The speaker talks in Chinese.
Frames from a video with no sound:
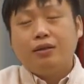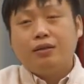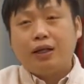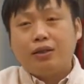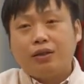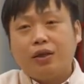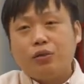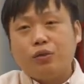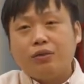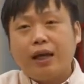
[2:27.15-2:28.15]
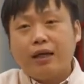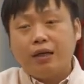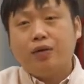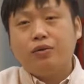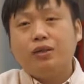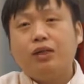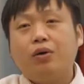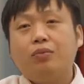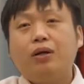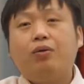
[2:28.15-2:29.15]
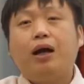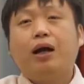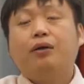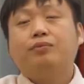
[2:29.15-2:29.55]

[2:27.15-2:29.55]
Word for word: 但是到宋代以后，情况变化了，